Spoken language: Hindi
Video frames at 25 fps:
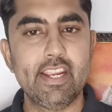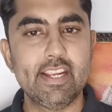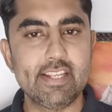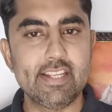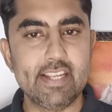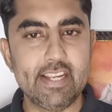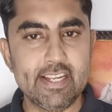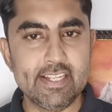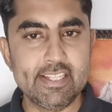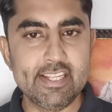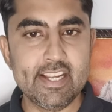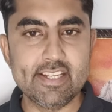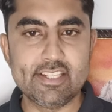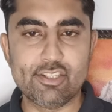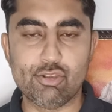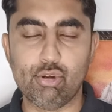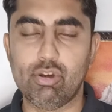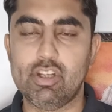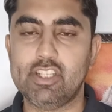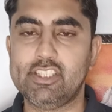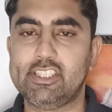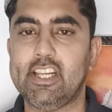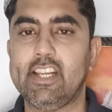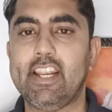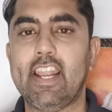ये ईजी
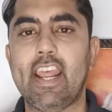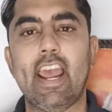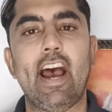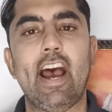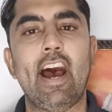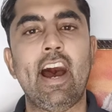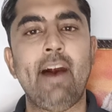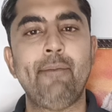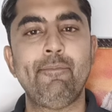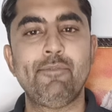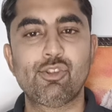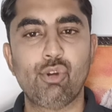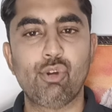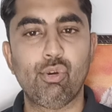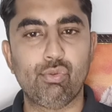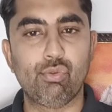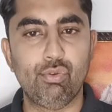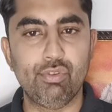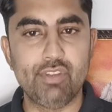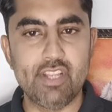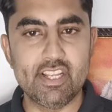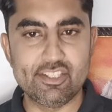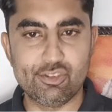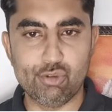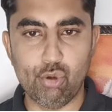इंस्टॉलेशन है आप इसको
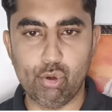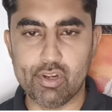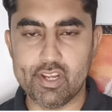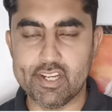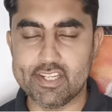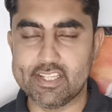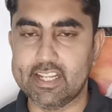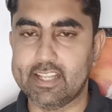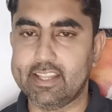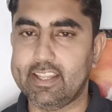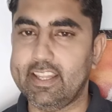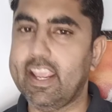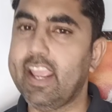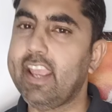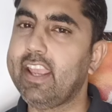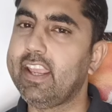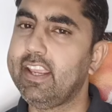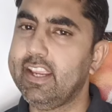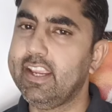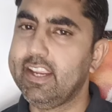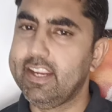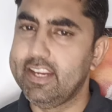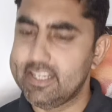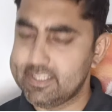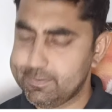खुद इंस्टॉल कर सकते
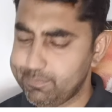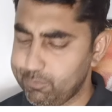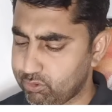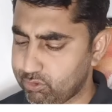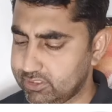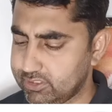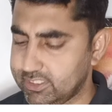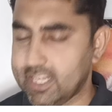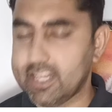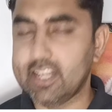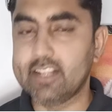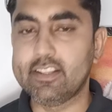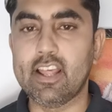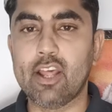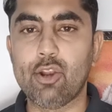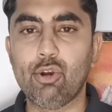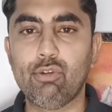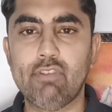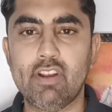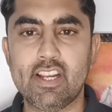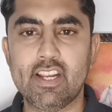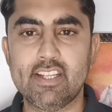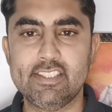हैं इसमें कोई ज़्यादा तारों वाला